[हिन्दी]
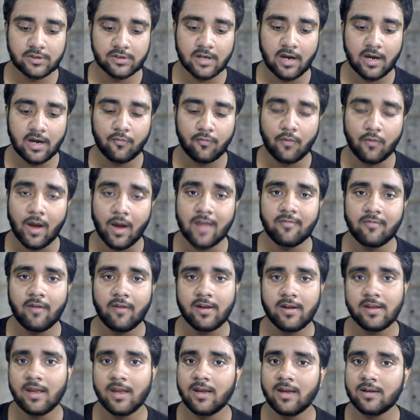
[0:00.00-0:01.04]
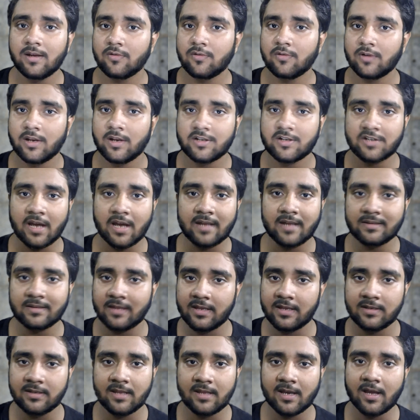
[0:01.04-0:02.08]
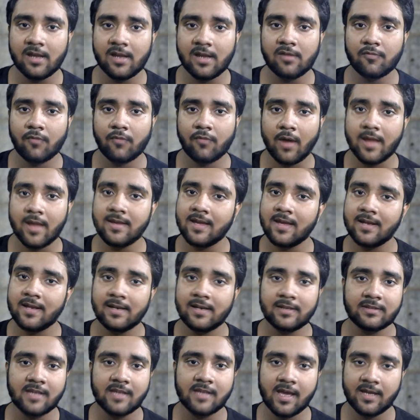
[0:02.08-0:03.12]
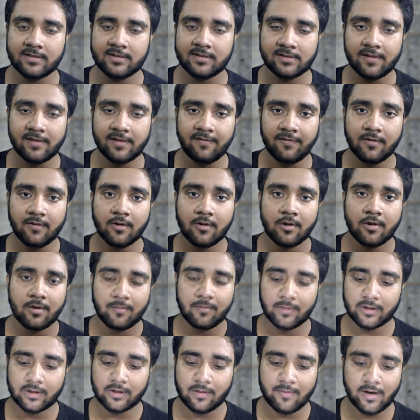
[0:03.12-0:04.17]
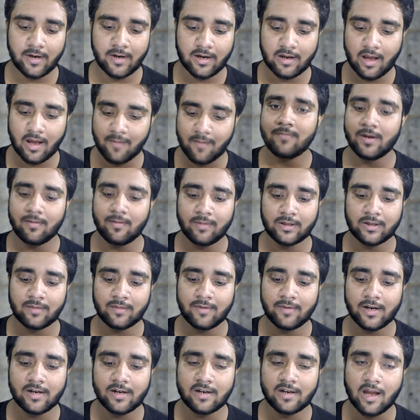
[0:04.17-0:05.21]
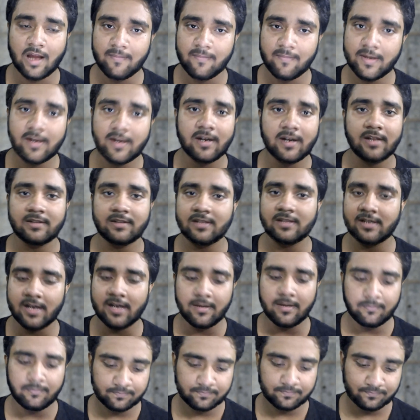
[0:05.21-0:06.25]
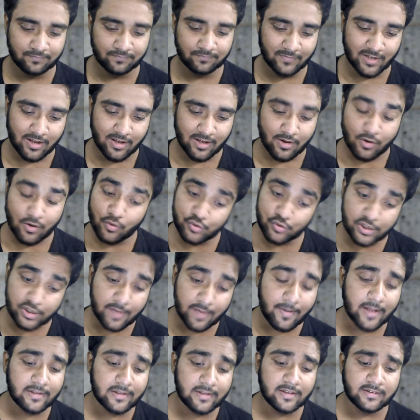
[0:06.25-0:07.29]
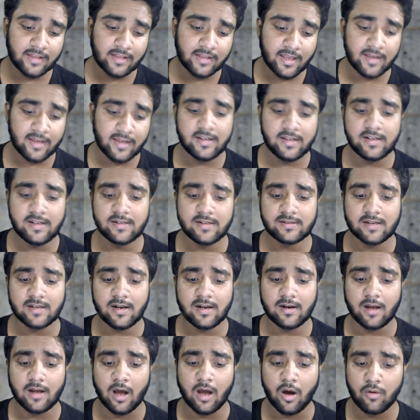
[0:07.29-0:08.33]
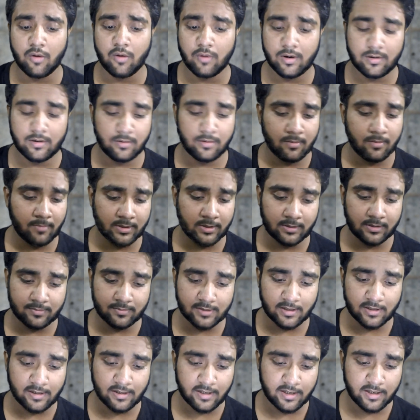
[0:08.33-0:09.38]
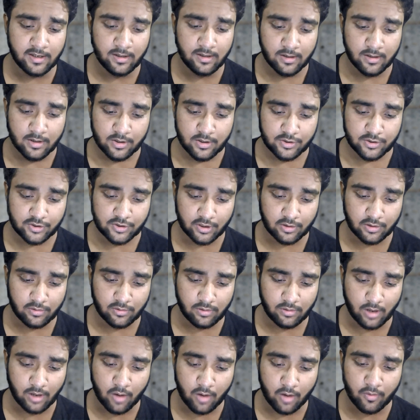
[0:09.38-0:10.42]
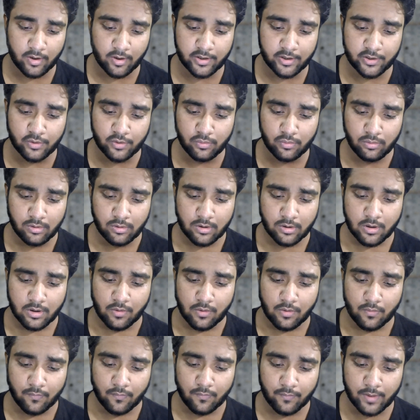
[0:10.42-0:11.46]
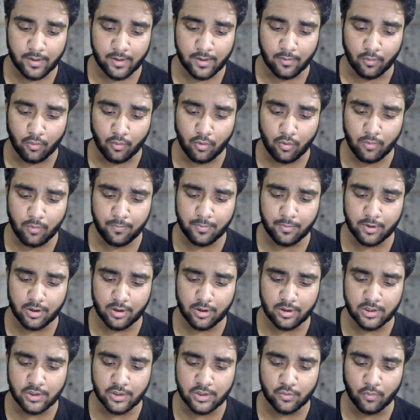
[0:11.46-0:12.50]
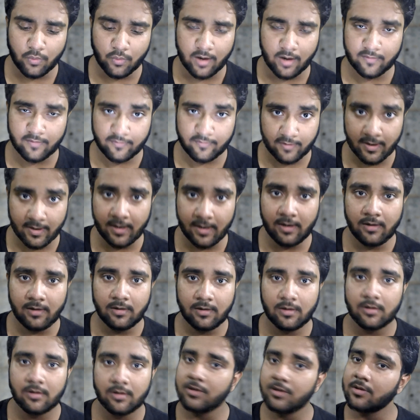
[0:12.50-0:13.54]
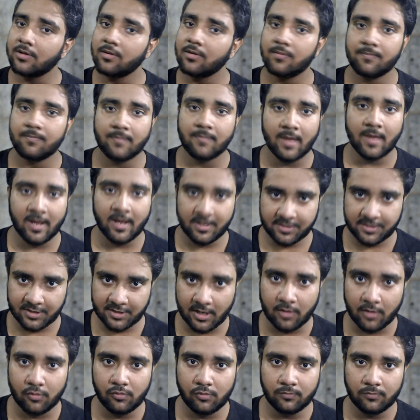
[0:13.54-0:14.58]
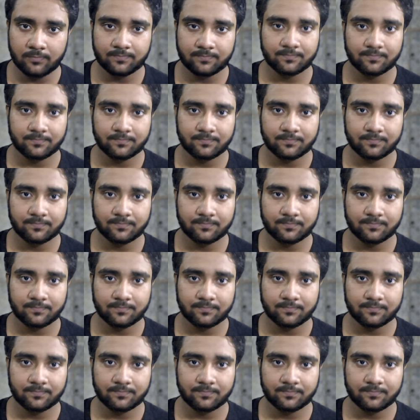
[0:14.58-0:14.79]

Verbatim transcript: उसका वाई वाई ए इन्होंने शायद नहीं देखा वाई ए लिख दिया है सिर्फ मतलब मेरा नाम मतलब मेरा नाम भी गलत लिखा उसके बाद लिखते हैं कि सर हाउ मतलब सर नहीं चलो हाउ आर यू वी होप यू आर वेल मैं अच्छा हूँ